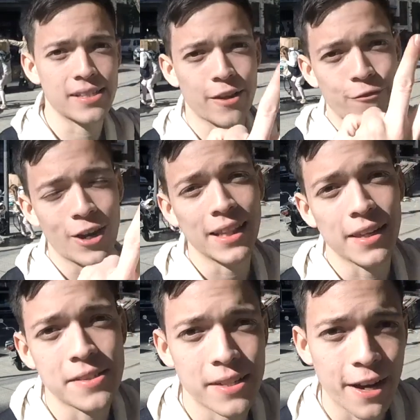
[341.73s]
Esa fue la
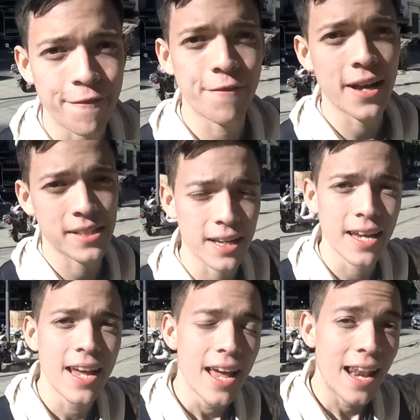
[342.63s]
tercera
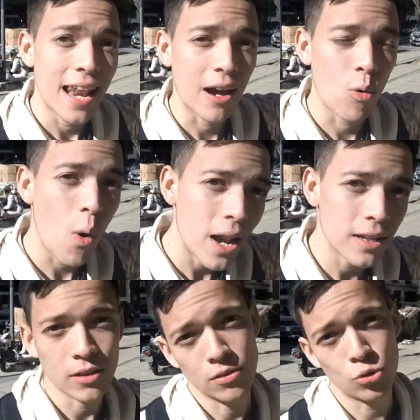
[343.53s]
fase, la
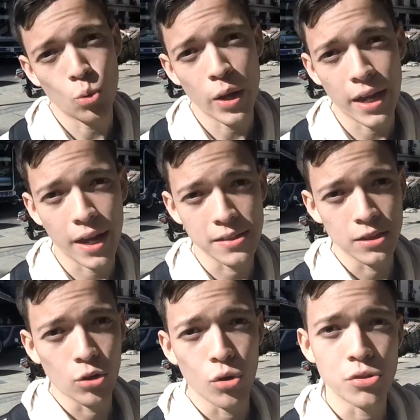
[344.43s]
cual tuve éxito.